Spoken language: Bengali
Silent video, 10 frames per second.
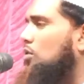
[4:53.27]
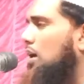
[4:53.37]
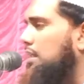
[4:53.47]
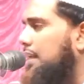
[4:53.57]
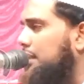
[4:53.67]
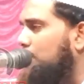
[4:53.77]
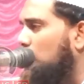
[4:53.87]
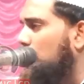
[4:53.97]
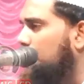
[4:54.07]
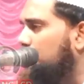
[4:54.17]
কটা তাড়ি দিলে
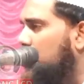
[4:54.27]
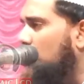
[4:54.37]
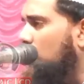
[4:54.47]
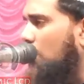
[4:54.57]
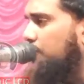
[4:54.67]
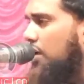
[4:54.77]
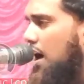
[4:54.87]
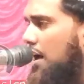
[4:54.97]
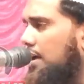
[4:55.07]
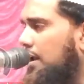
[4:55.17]
বলুন অফরা
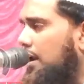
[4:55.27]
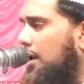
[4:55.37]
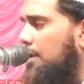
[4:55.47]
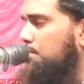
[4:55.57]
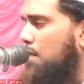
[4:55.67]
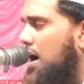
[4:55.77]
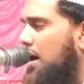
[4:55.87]
লিম্বা